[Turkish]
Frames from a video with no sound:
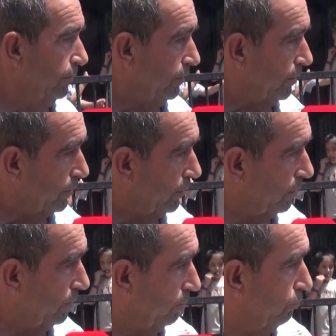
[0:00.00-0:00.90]
E artık
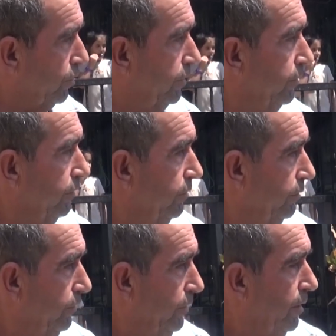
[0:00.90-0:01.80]
buranın
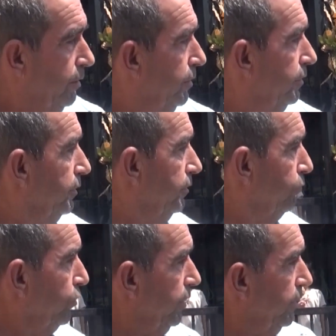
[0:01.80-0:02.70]

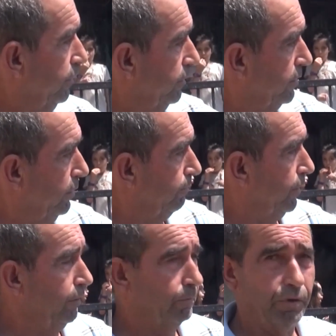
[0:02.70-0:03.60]
yandığını, buraya kıl
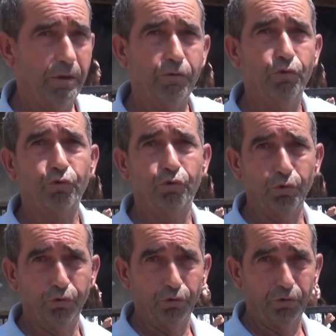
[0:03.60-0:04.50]
payık buranın
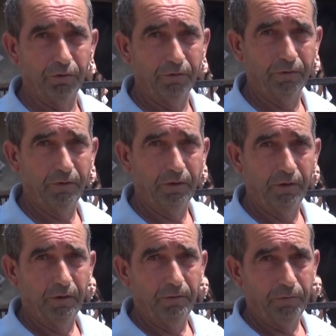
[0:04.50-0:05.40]
kurtulduğunu
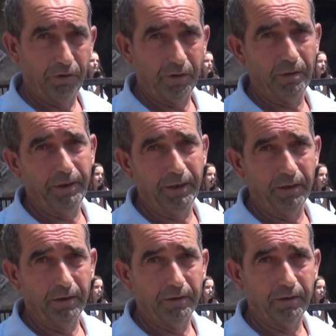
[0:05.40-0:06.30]
biz
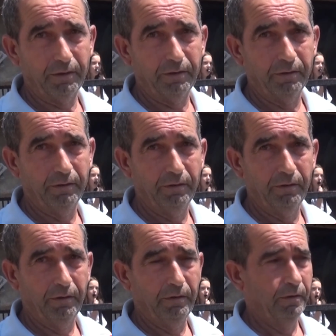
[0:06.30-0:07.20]
haberini aldık.
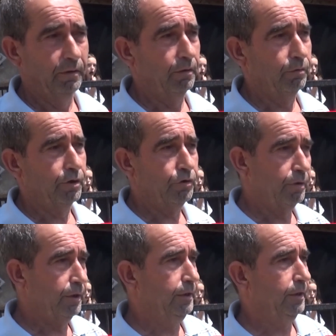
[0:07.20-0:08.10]
Ondan
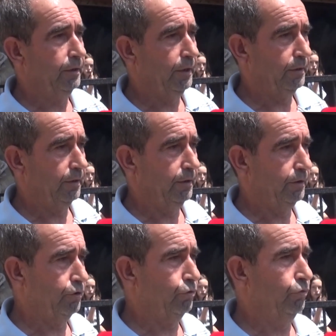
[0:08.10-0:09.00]
sonra yine tekrar
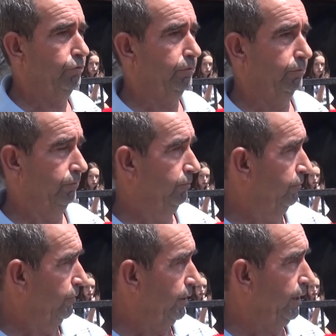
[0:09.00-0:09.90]
ertesi gün
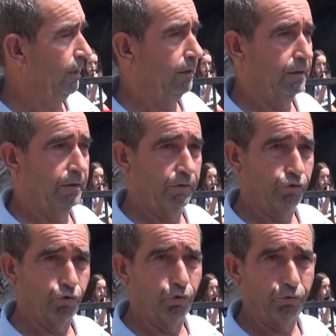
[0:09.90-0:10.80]
geldik
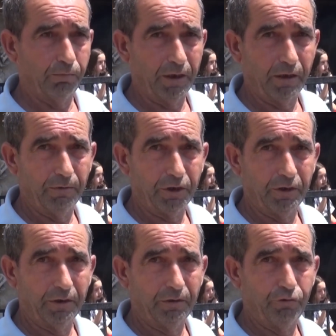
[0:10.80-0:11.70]
soğutmalara başladık.